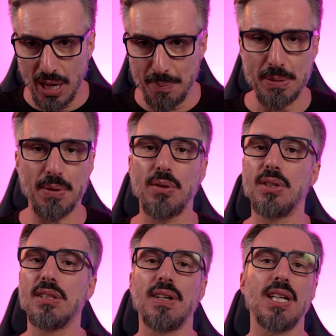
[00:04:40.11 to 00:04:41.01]
a mesma
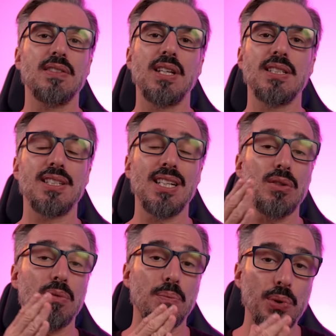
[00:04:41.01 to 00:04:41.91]
coisa várias vezes, etc.
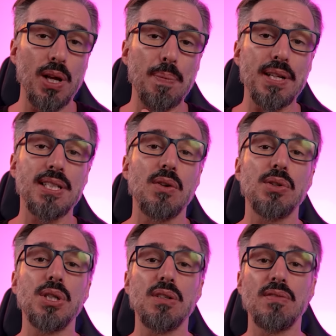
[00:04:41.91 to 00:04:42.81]
Então, por repetição, a
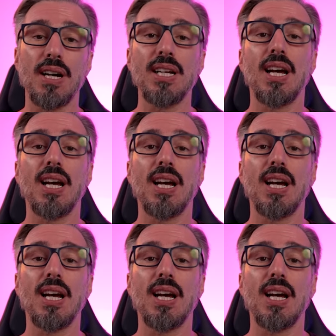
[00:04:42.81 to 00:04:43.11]
gente vai